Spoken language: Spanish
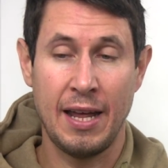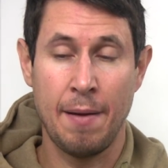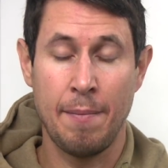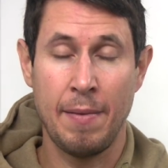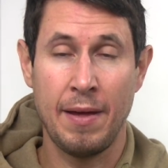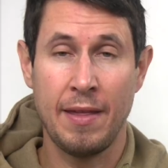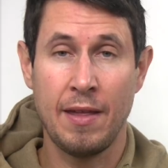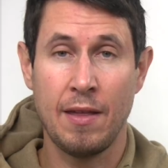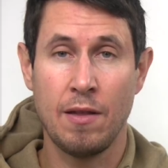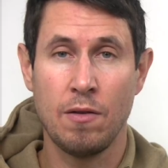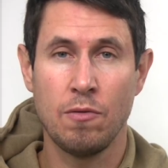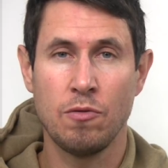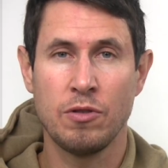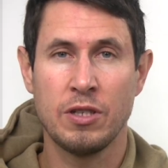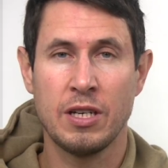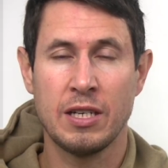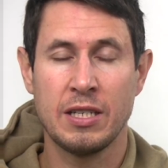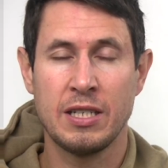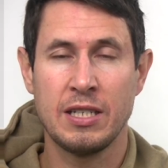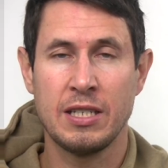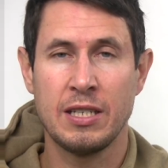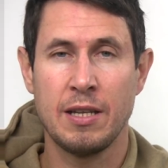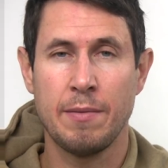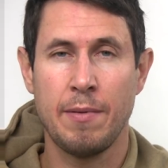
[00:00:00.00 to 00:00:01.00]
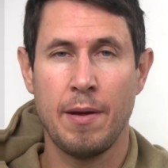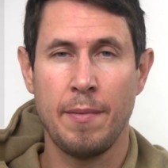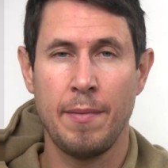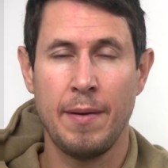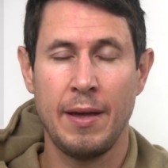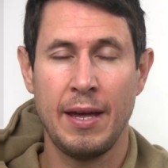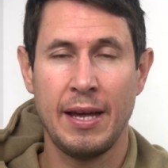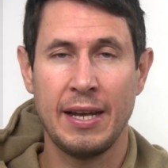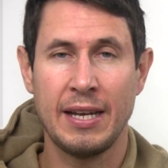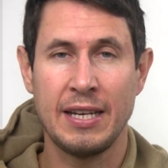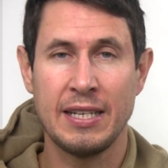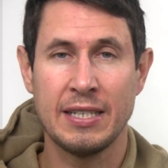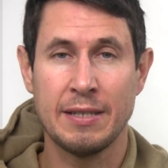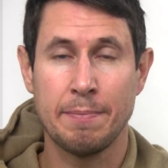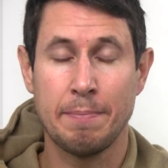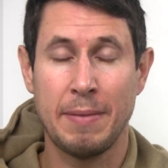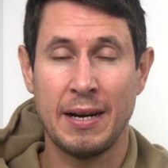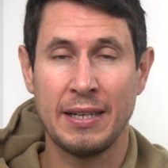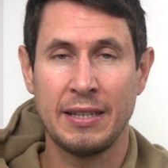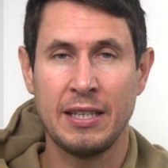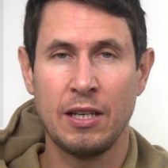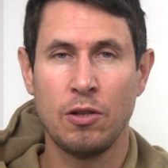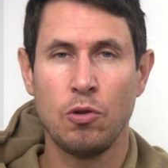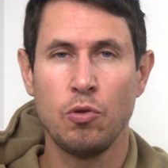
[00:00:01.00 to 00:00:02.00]
en vez de un chasis de BMX,
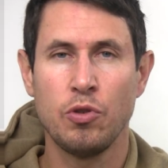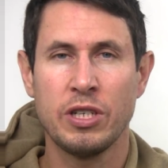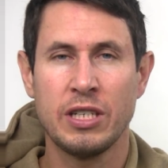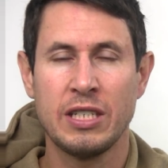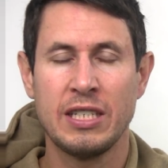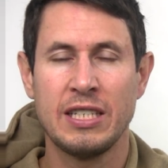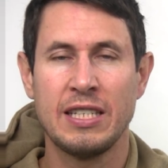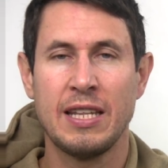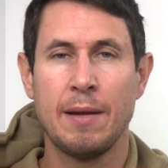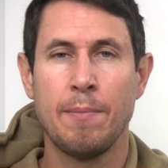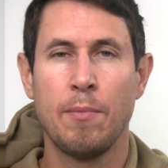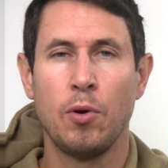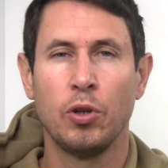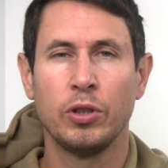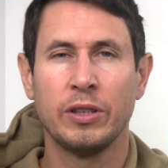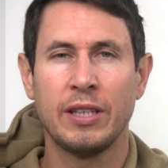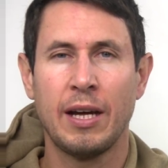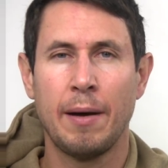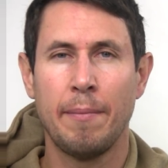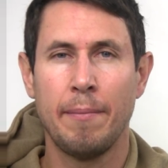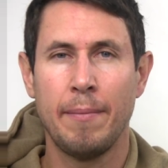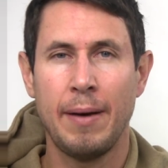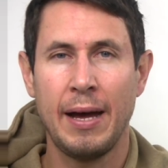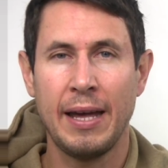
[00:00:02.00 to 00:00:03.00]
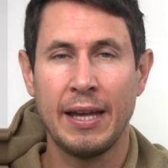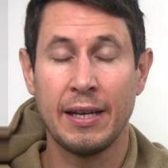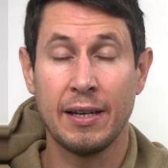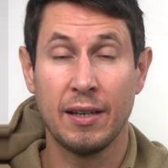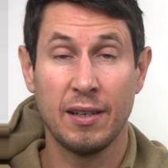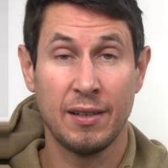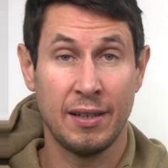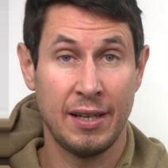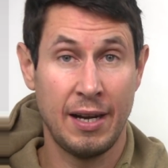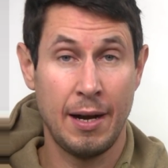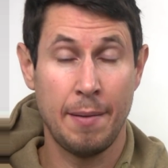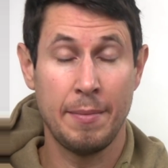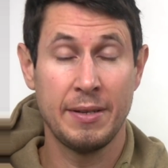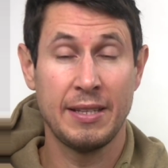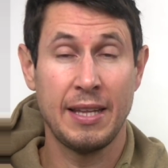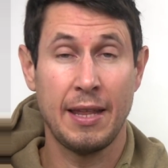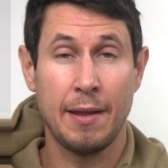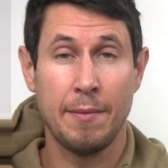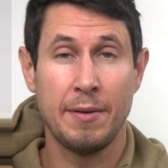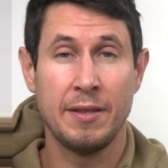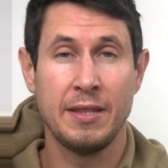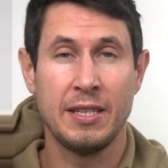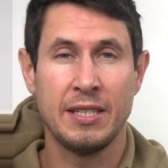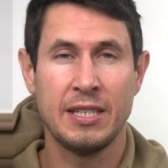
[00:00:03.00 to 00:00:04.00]
partir de un chasis de mountain bike, generalmente
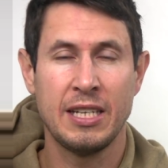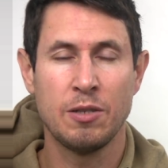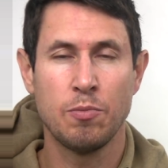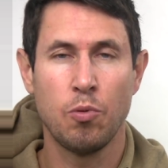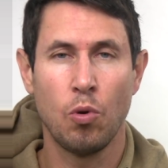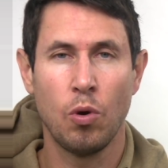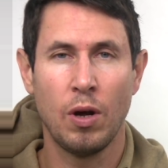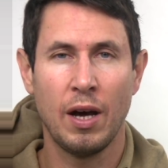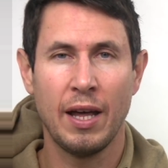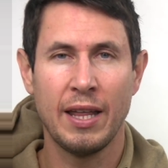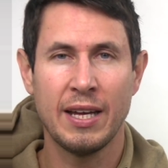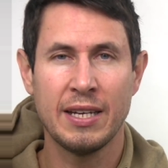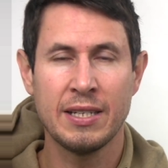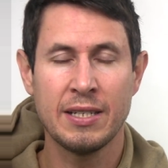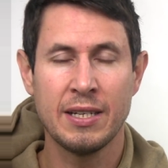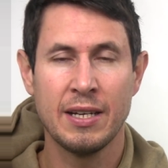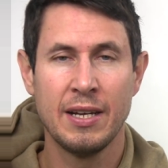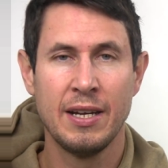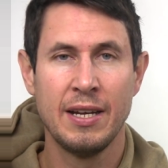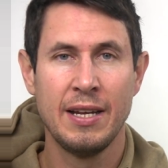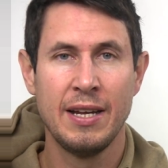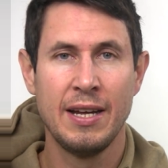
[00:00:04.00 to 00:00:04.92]
de 26 pulgadas,